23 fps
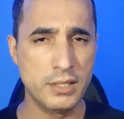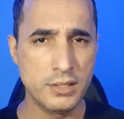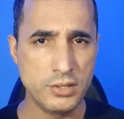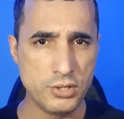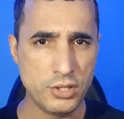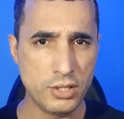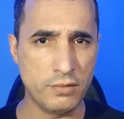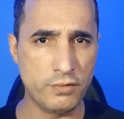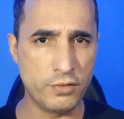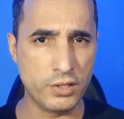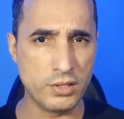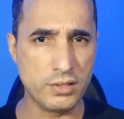
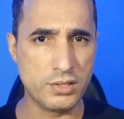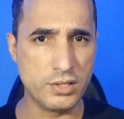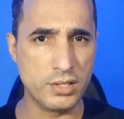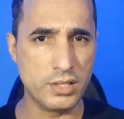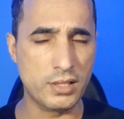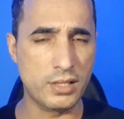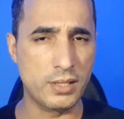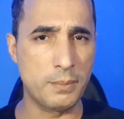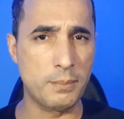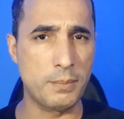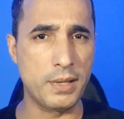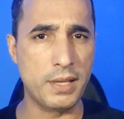dividir
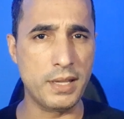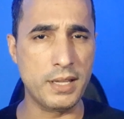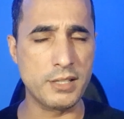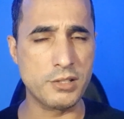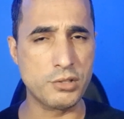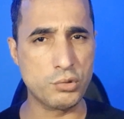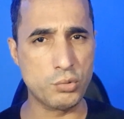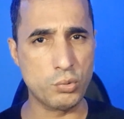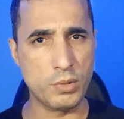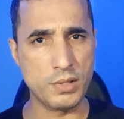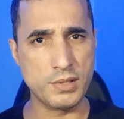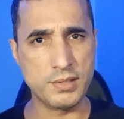também as
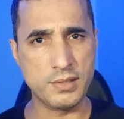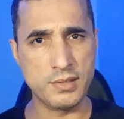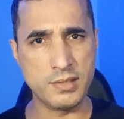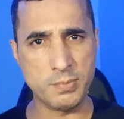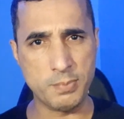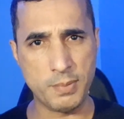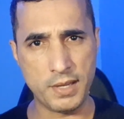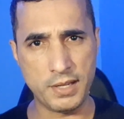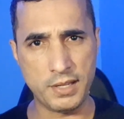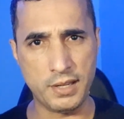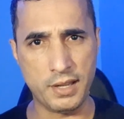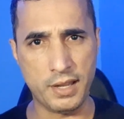suas
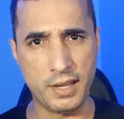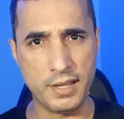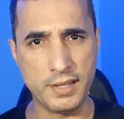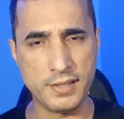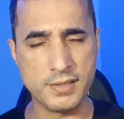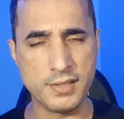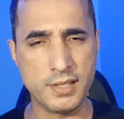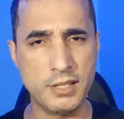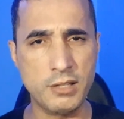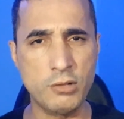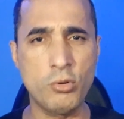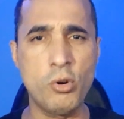
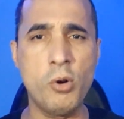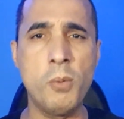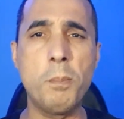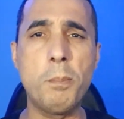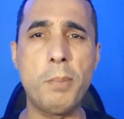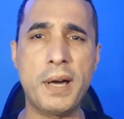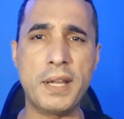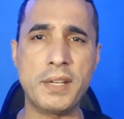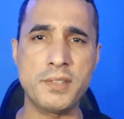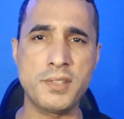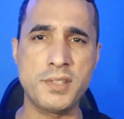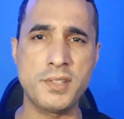experiências e
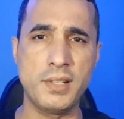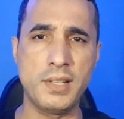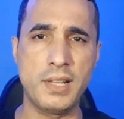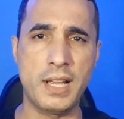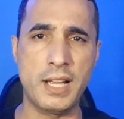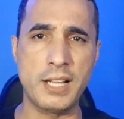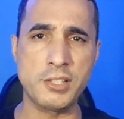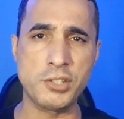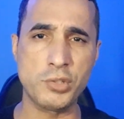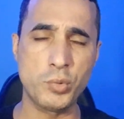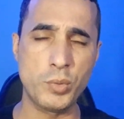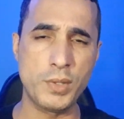
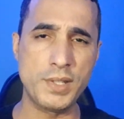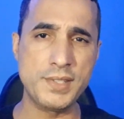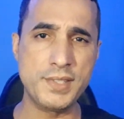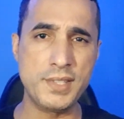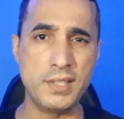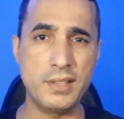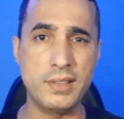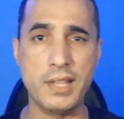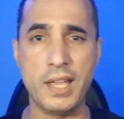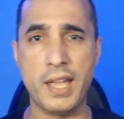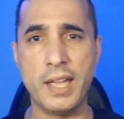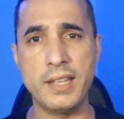compartilhar suas
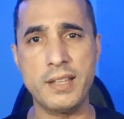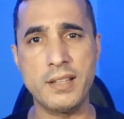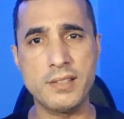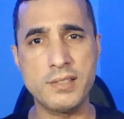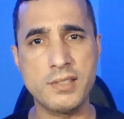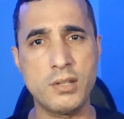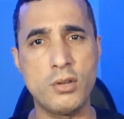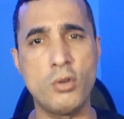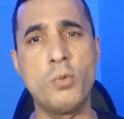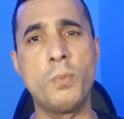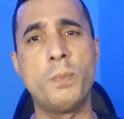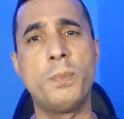ideias
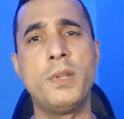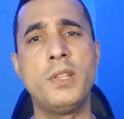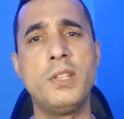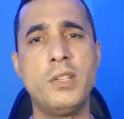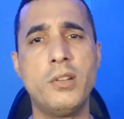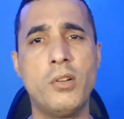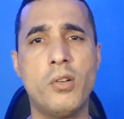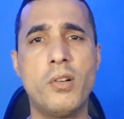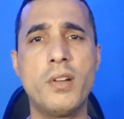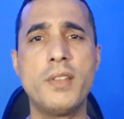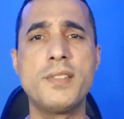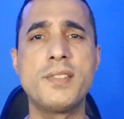e
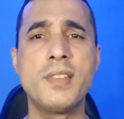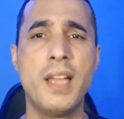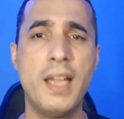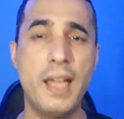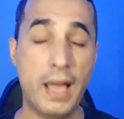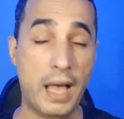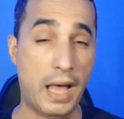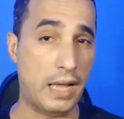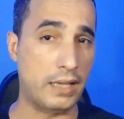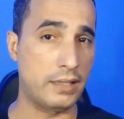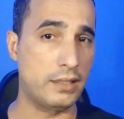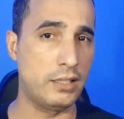opiniões
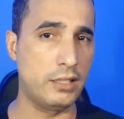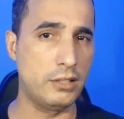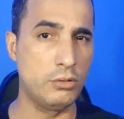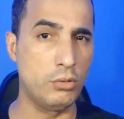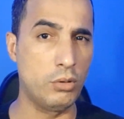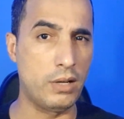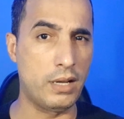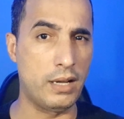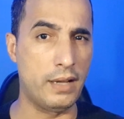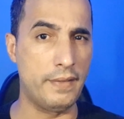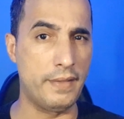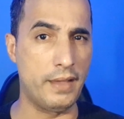aqui no
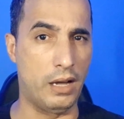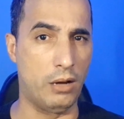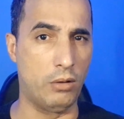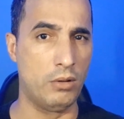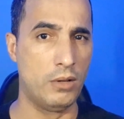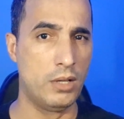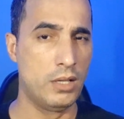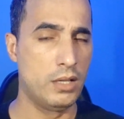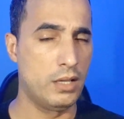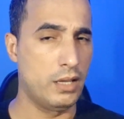canal.